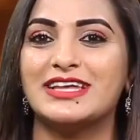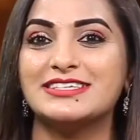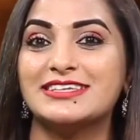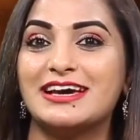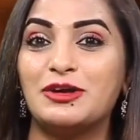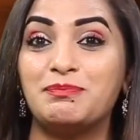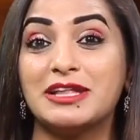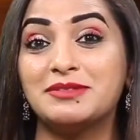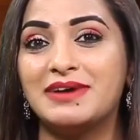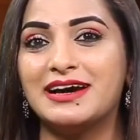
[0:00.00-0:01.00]
సో దసరాలో
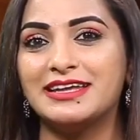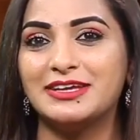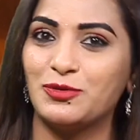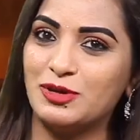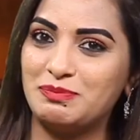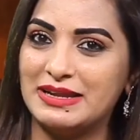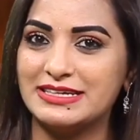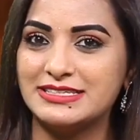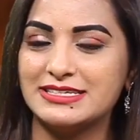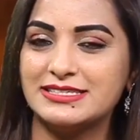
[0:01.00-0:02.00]
పద్మ అనే రోల్ ప్లే
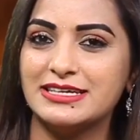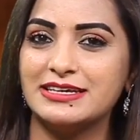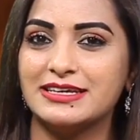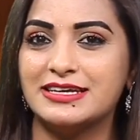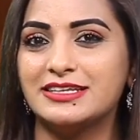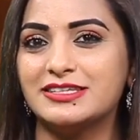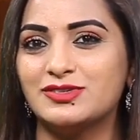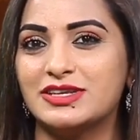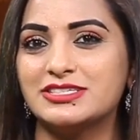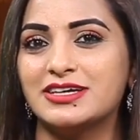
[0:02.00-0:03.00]
చేసి కీర్తి
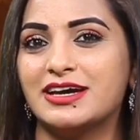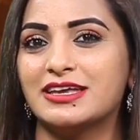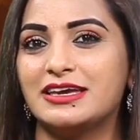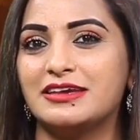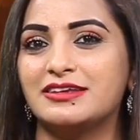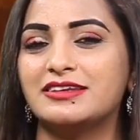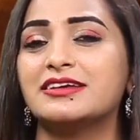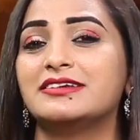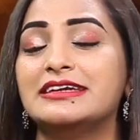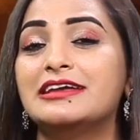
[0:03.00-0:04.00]
సురేష్ గారికి
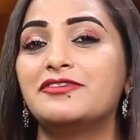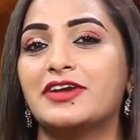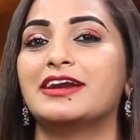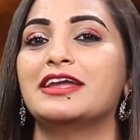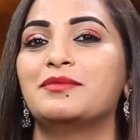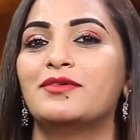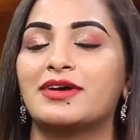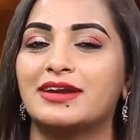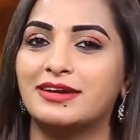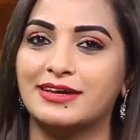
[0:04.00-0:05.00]
రియల్ ఫ్రెండ్ ఏమో
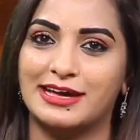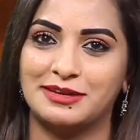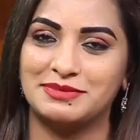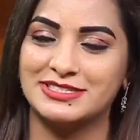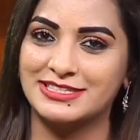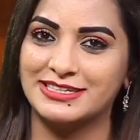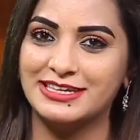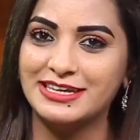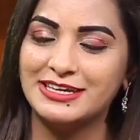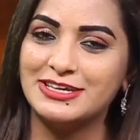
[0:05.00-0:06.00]
అన్నట్టుగా
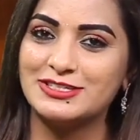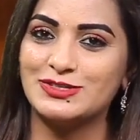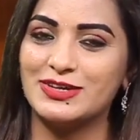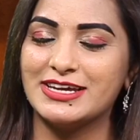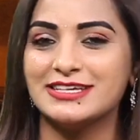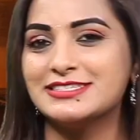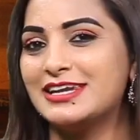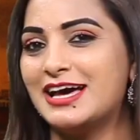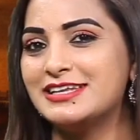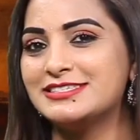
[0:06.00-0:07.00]
అనిపించింది సో ఇంకా
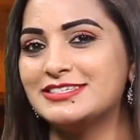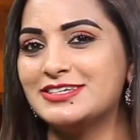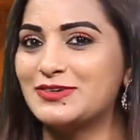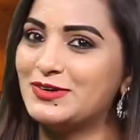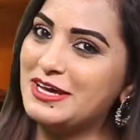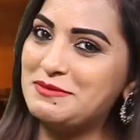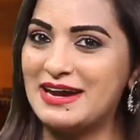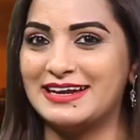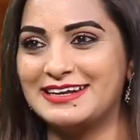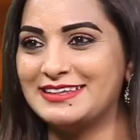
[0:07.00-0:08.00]
అస్సలు ఆలస్యం చేయకుండా
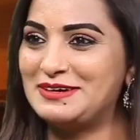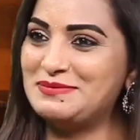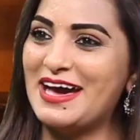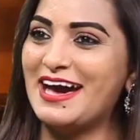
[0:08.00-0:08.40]
మాట్లాడదాం